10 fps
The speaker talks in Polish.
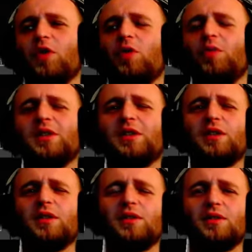No my
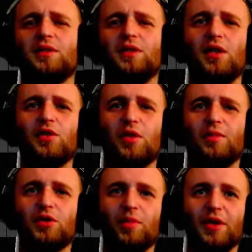niestety
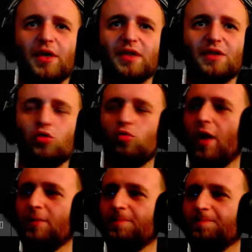jedziemy sobie na
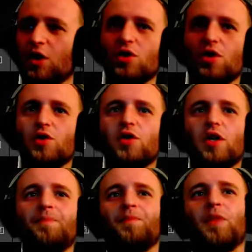Zuba, na
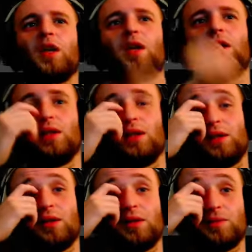szczęście. No
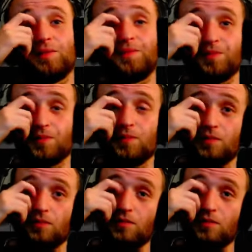bujniejsze te krzaki, nie?